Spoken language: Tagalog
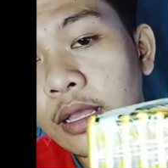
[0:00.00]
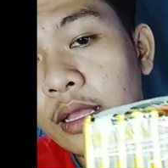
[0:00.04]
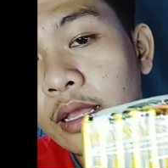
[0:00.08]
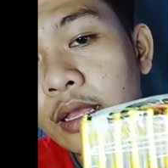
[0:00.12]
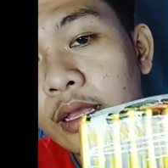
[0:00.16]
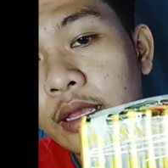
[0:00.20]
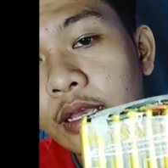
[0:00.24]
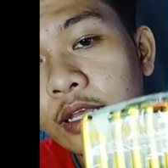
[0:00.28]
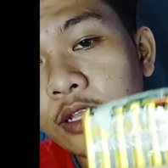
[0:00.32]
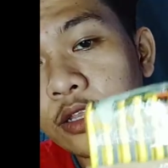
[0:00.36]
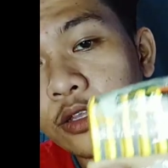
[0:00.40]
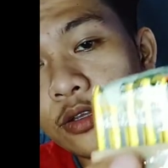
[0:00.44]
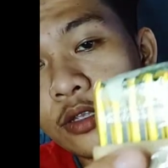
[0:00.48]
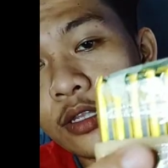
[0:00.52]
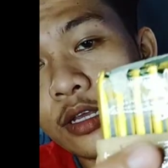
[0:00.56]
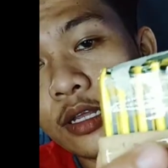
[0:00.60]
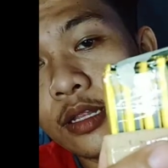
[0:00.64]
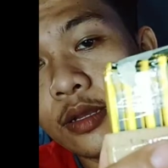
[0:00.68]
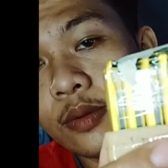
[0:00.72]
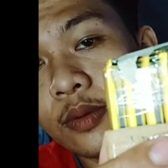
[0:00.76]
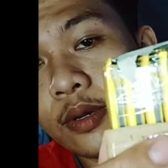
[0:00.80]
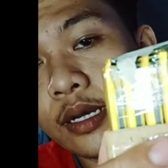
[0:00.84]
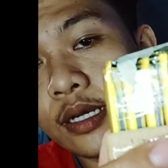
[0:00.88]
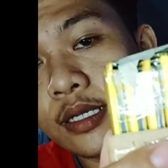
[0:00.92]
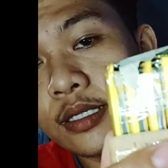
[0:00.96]
ito
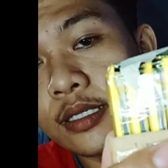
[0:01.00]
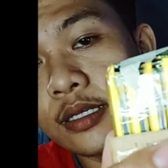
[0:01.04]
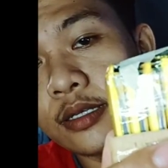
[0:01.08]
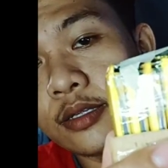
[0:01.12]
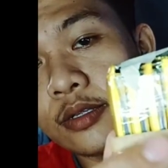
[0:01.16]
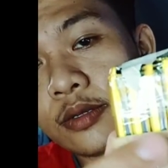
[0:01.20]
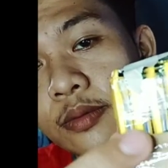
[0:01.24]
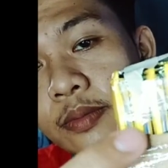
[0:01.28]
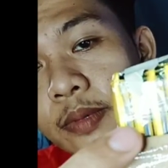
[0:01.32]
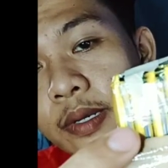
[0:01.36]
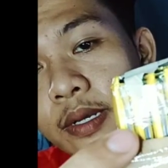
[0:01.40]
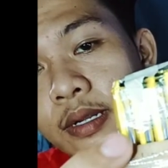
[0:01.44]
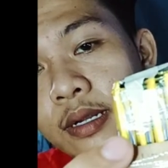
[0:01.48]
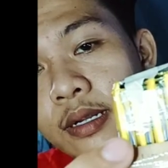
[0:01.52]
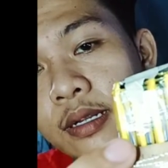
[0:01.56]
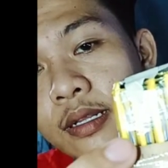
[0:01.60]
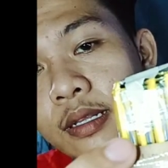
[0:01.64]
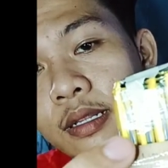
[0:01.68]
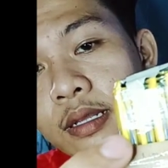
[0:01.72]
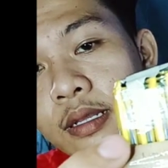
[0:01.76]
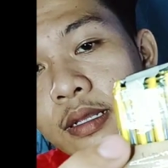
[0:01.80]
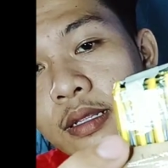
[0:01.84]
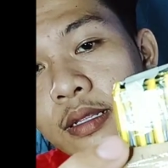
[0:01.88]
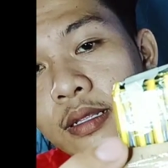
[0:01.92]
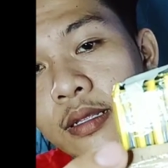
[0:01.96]
dalawa kasi to para
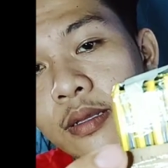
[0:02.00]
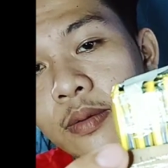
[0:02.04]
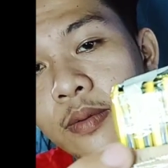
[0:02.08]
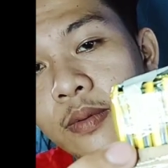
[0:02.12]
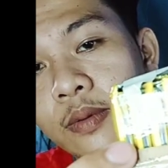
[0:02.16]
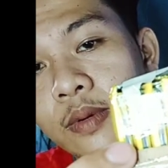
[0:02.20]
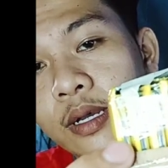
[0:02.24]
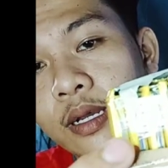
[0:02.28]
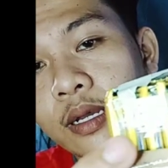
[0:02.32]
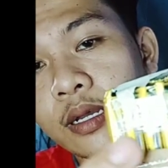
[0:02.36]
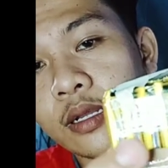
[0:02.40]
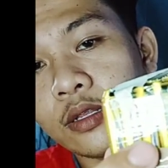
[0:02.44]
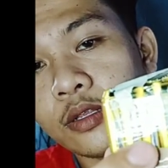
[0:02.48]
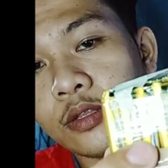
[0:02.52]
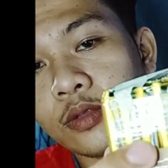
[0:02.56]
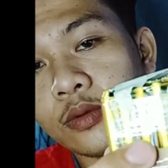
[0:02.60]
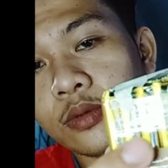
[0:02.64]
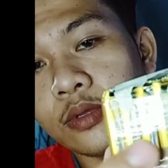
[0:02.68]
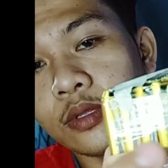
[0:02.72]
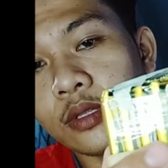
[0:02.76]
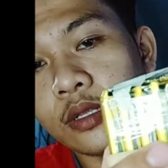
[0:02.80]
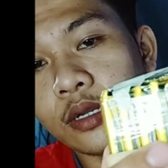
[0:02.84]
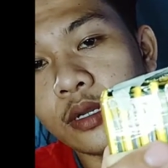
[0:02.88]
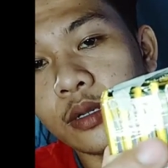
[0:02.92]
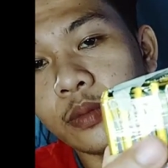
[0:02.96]
1, 2,
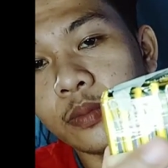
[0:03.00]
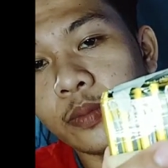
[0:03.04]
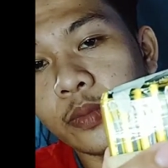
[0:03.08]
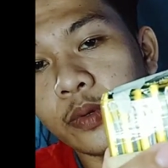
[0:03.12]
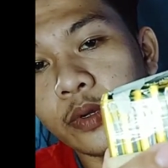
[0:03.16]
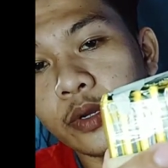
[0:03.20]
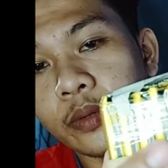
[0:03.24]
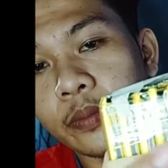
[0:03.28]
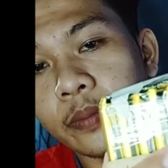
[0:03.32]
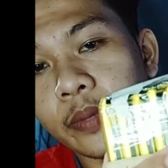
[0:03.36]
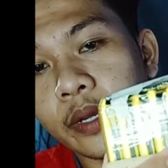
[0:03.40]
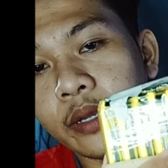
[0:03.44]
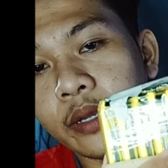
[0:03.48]
3, 4,